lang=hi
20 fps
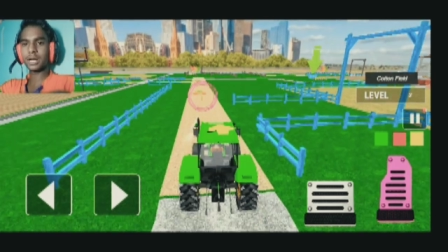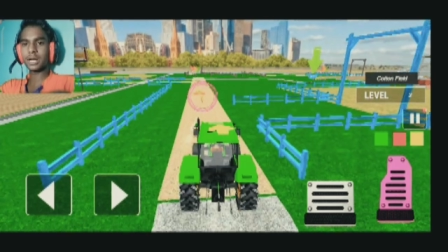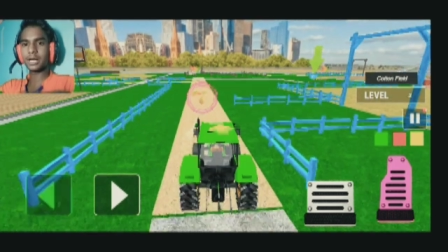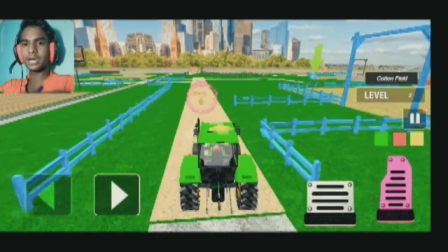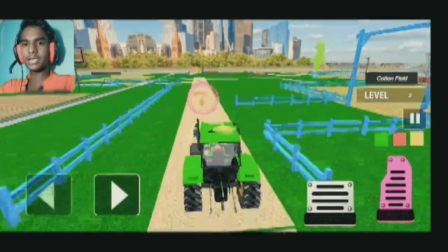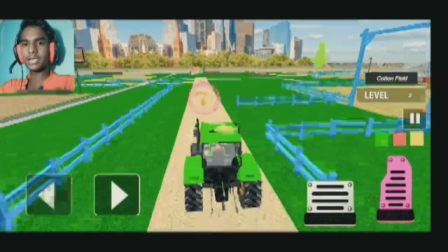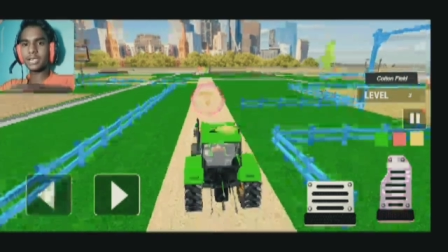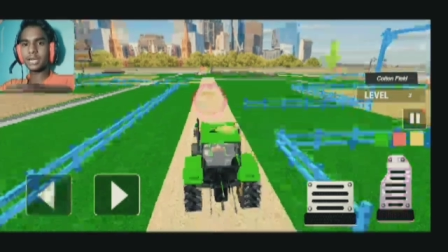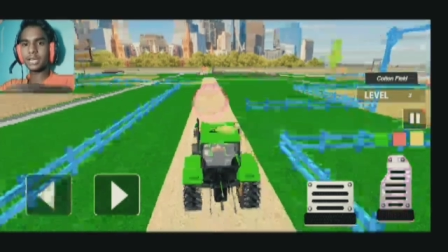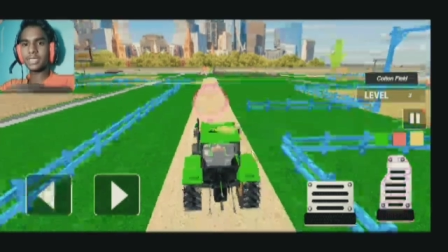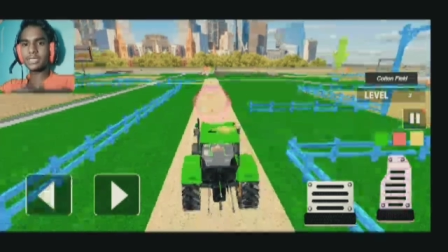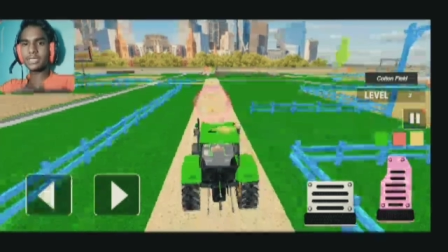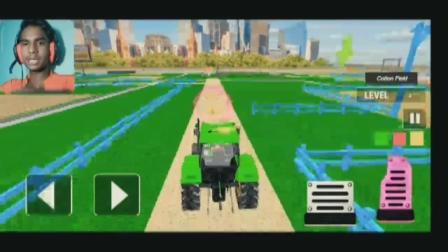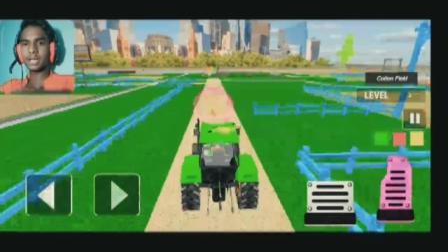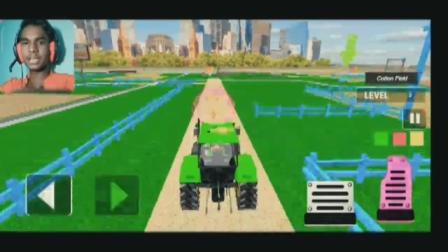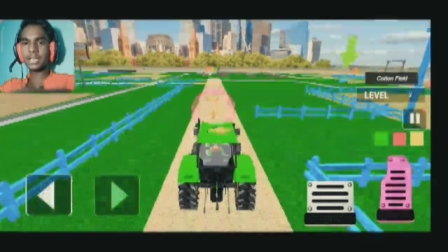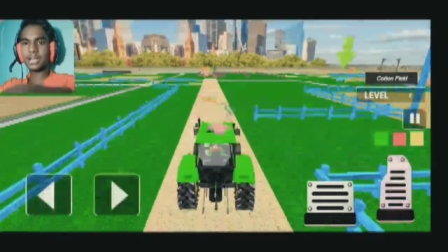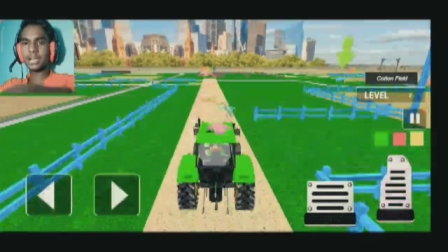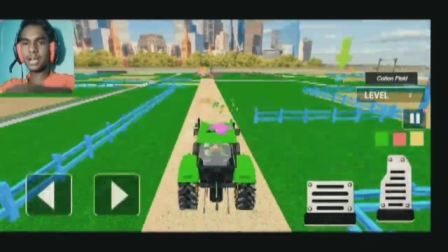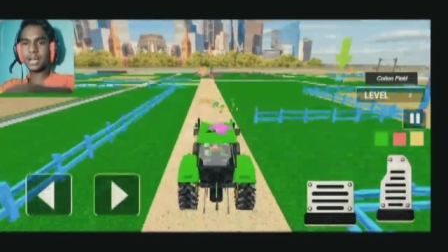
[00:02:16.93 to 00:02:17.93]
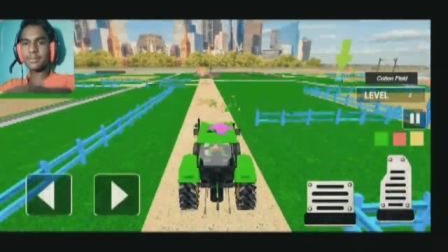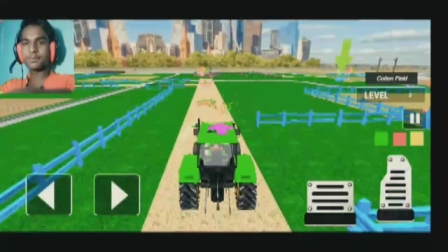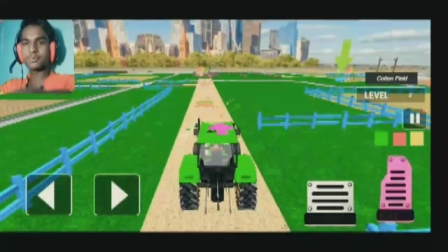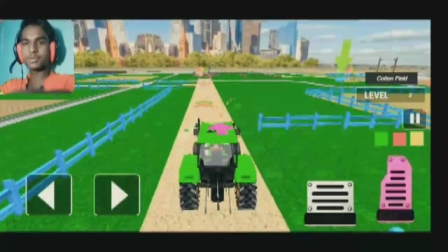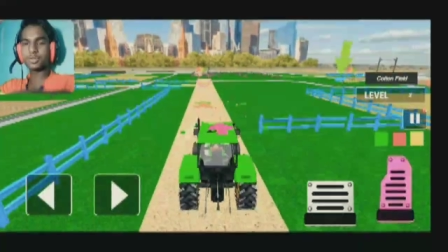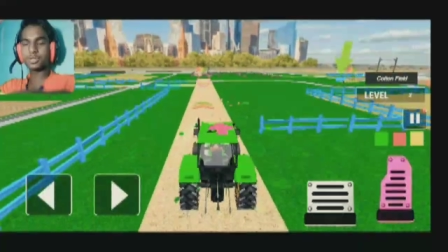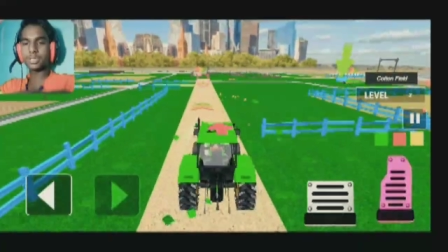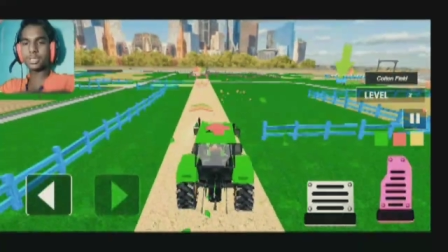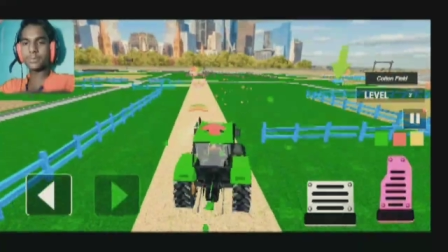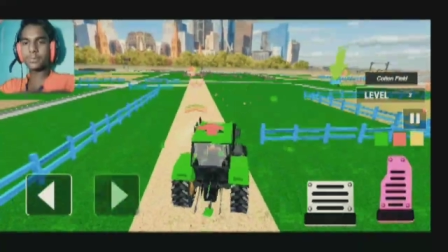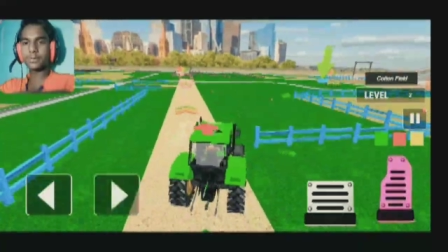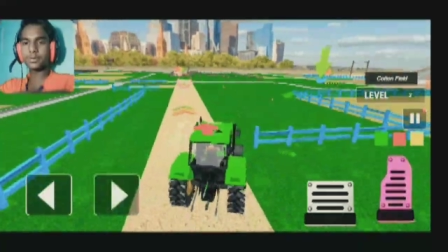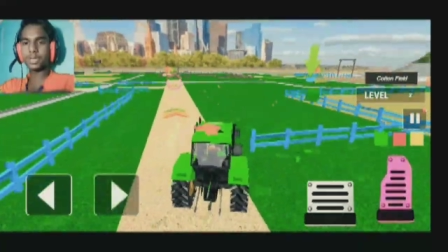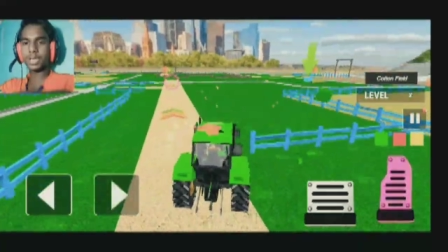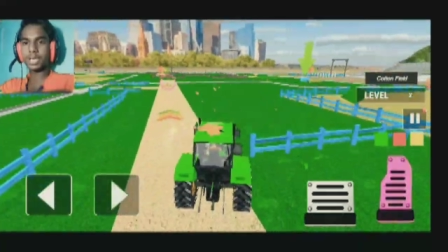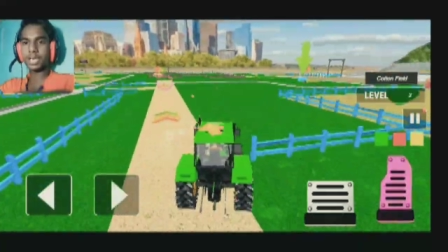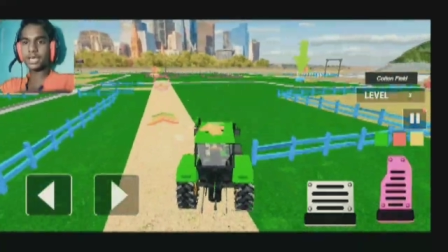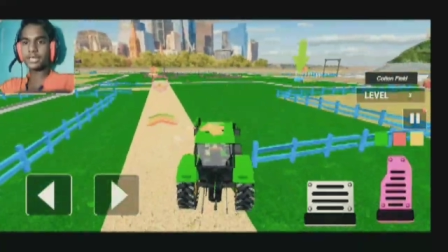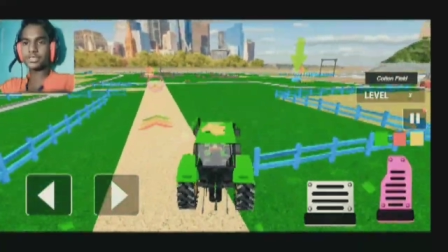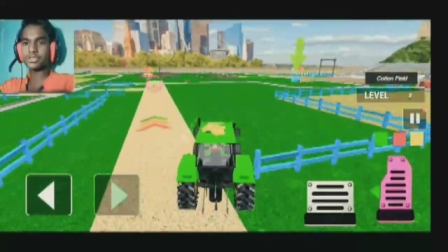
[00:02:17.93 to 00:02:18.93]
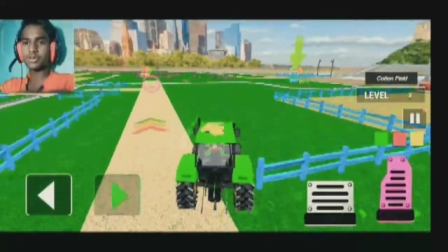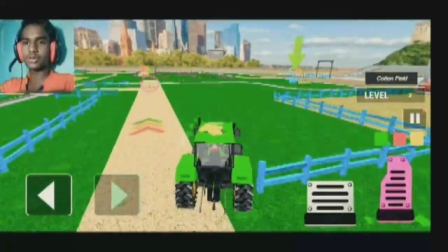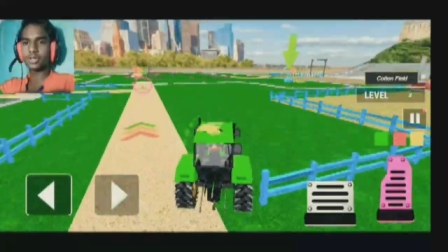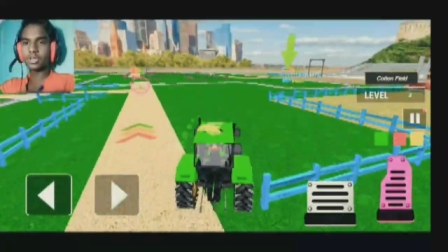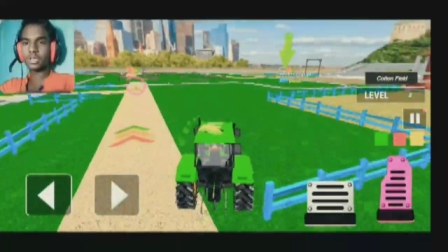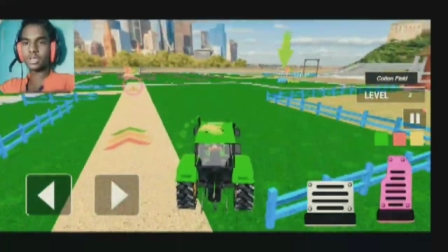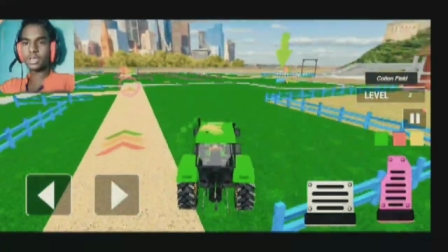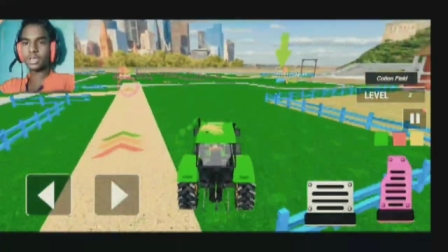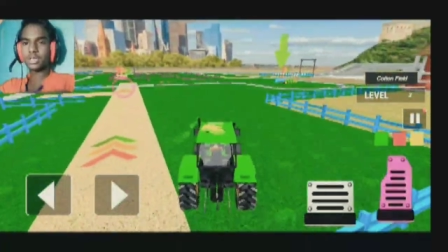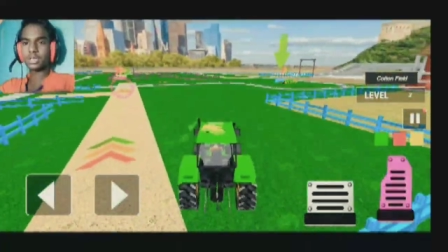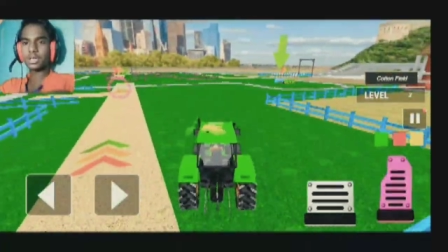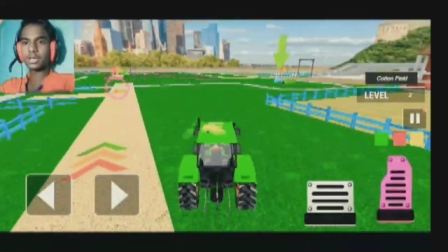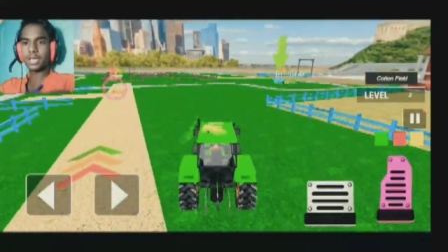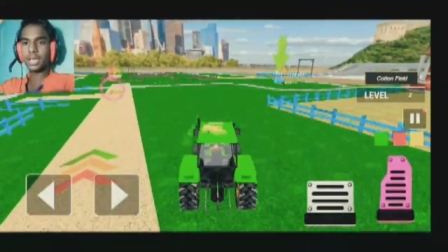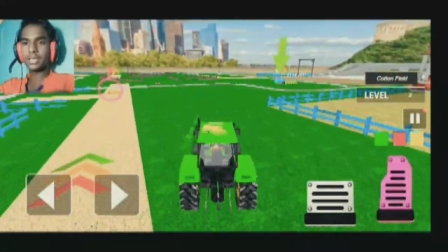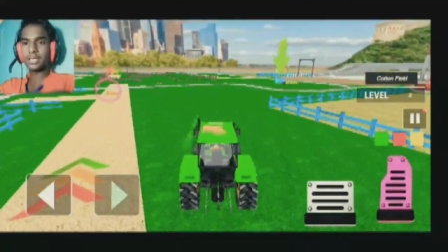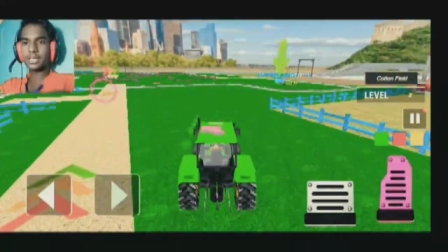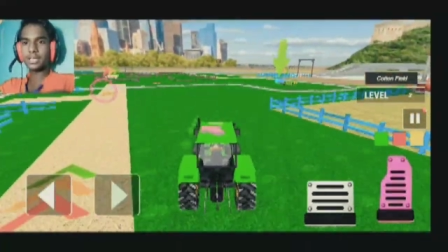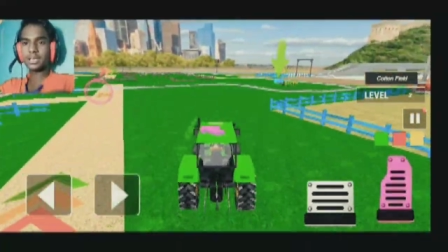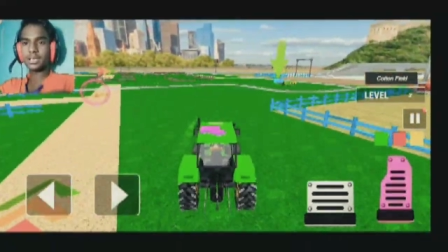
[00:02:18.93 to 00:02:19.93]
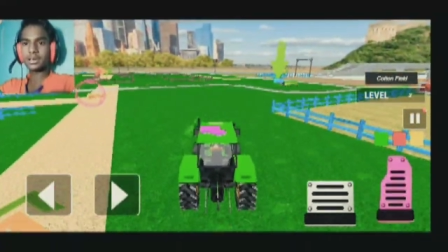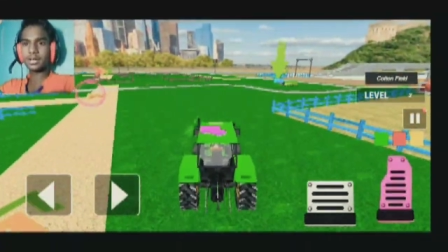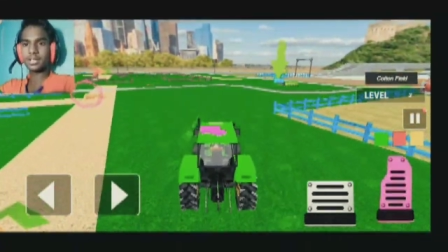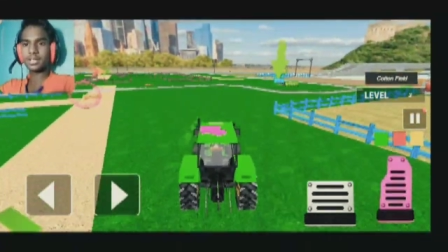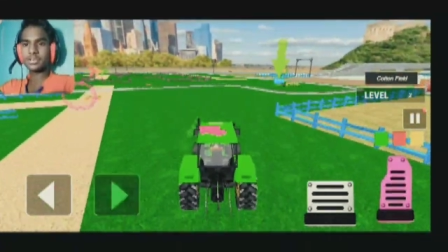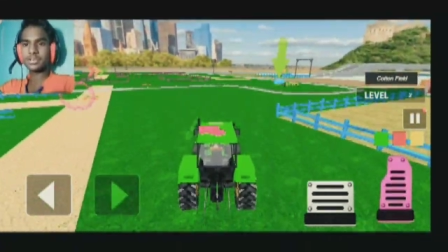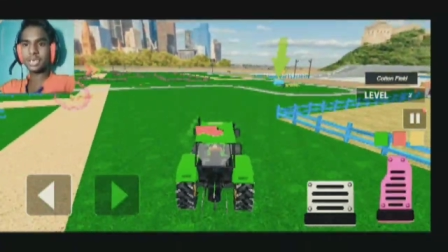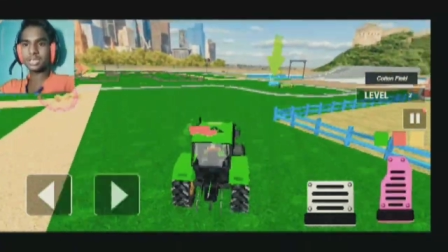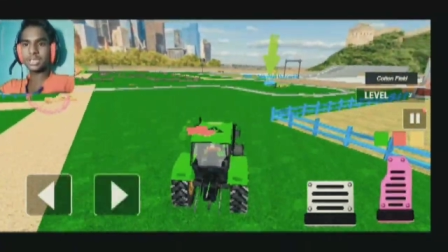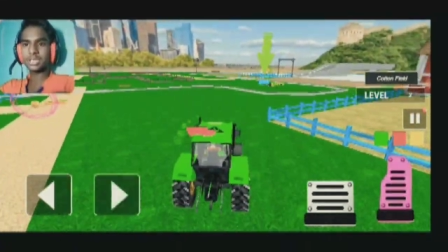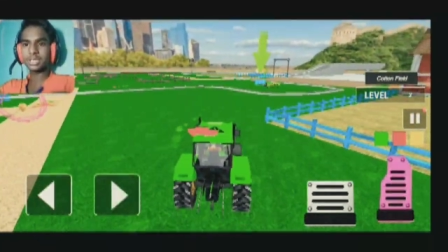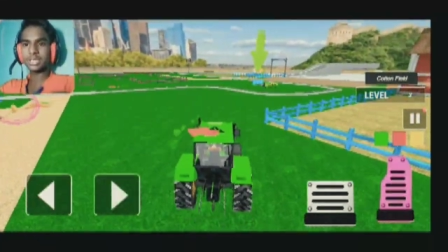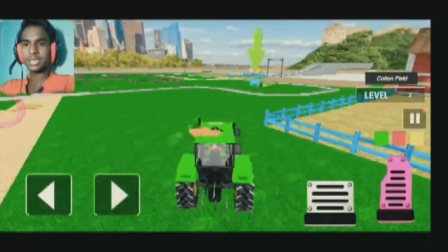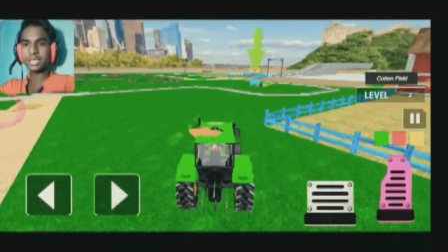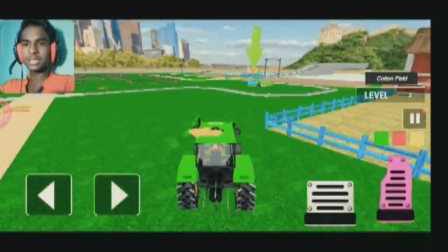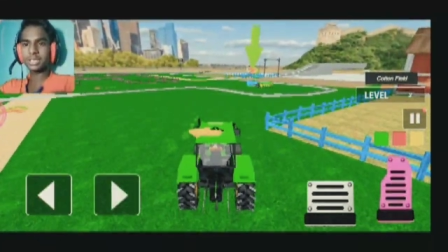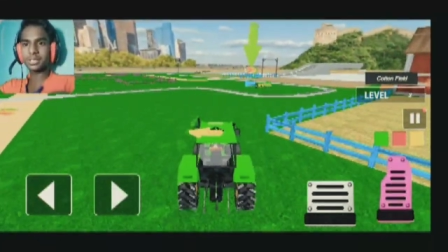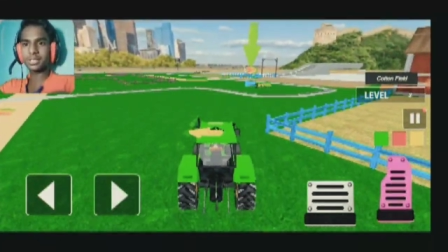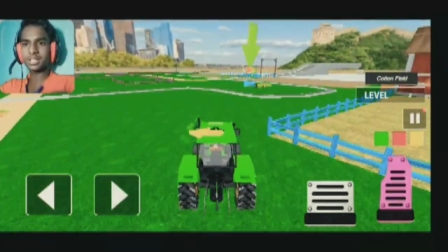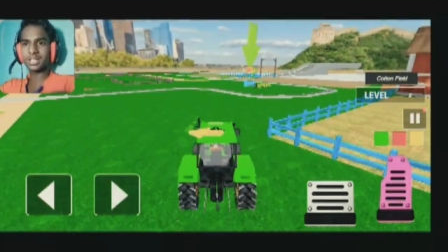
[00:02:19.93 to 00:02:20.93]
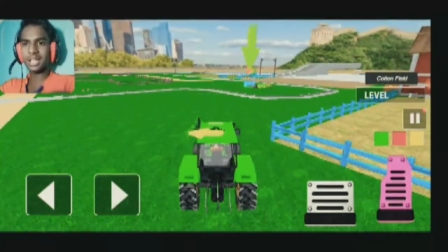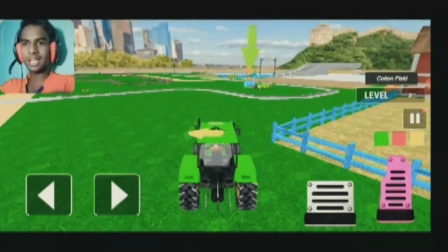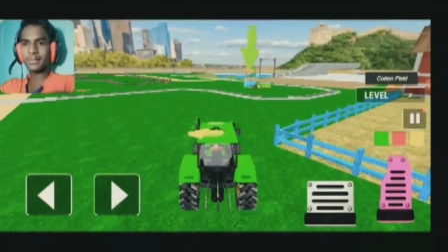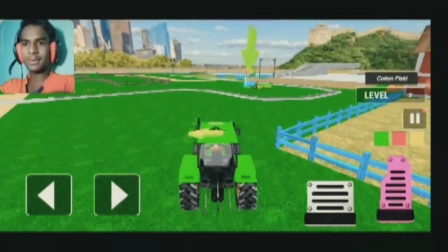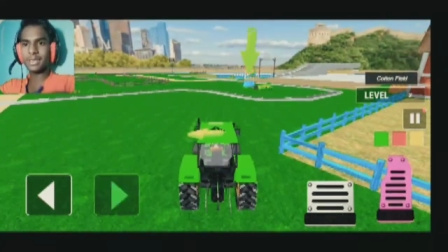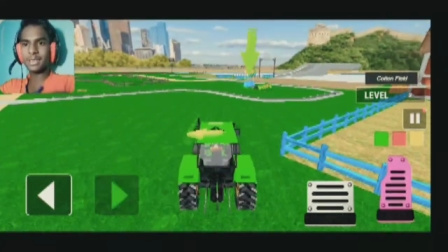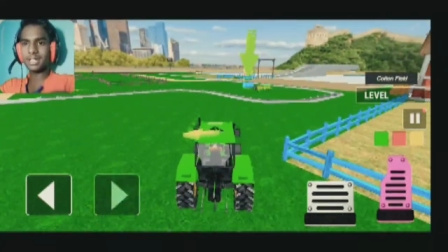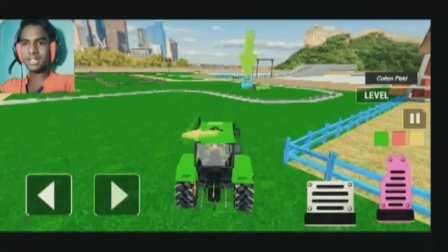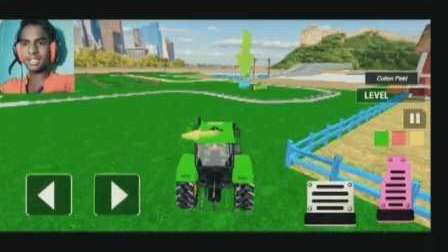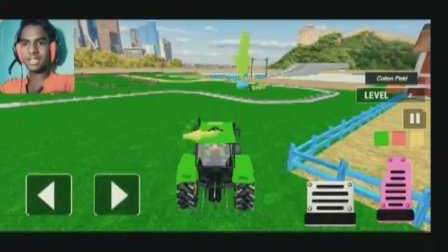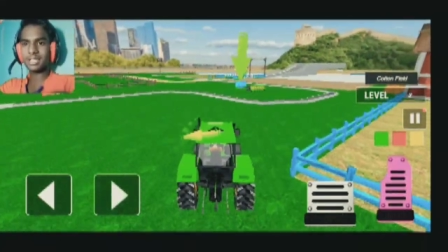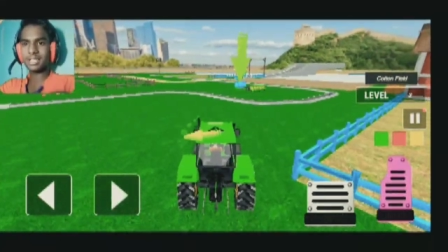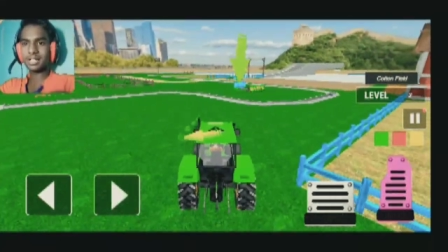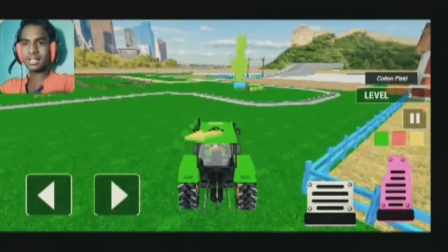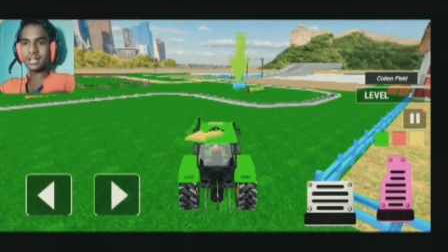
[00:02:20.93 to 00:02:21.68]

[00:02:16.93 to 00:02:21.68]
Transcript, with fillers: एंड ये रहा सेकंड काम जो कि हमें उठाना है इसको क्या ये चलो देखते क्या क्या है भाई ये